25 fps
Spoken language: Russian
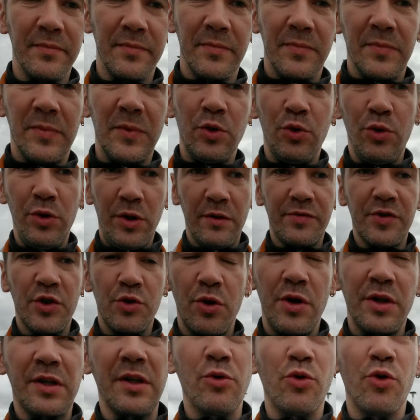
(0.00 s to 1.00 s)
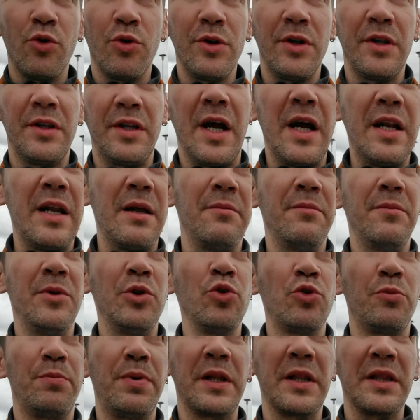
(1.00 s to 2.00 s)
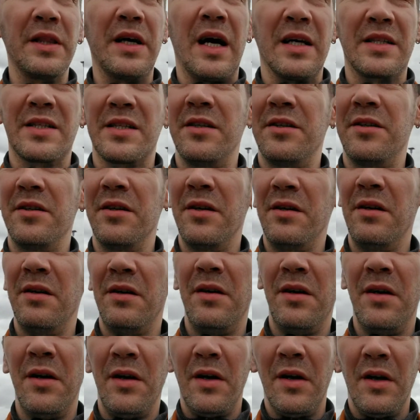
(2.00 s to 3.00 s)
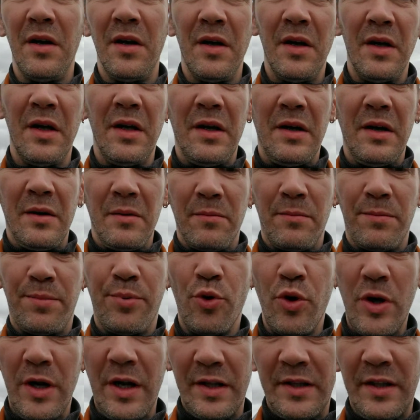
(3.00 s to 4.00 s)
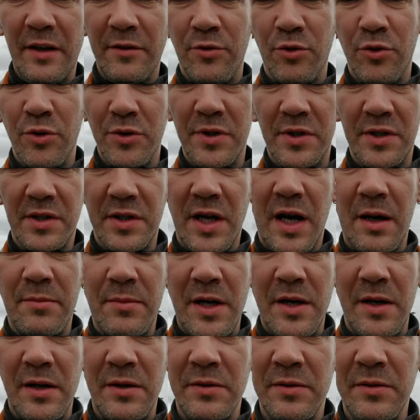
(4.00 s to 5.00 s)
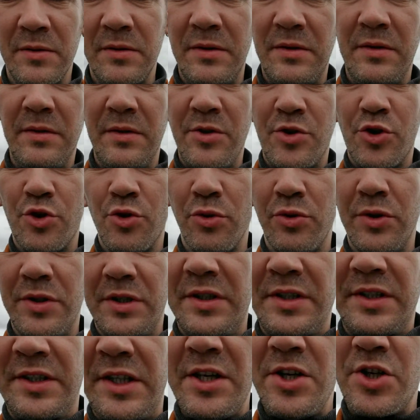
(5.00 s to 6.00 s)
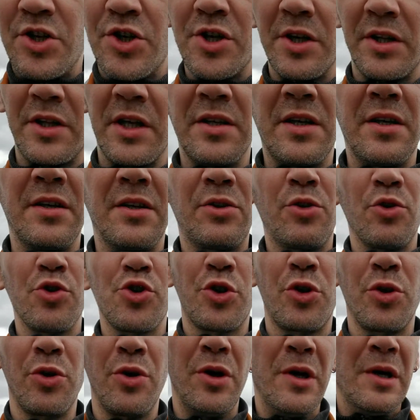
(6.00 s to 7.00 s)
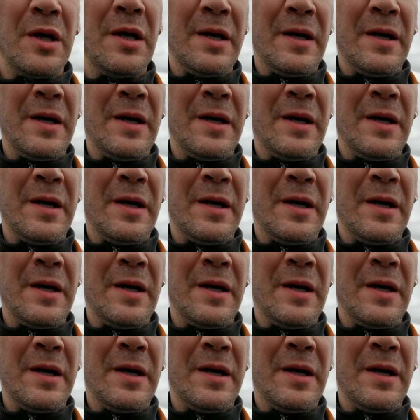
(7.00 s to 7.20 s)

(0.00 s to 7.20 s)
Ну и на все это уходит реально минут 15. Более того, самое еще дичь, это то, что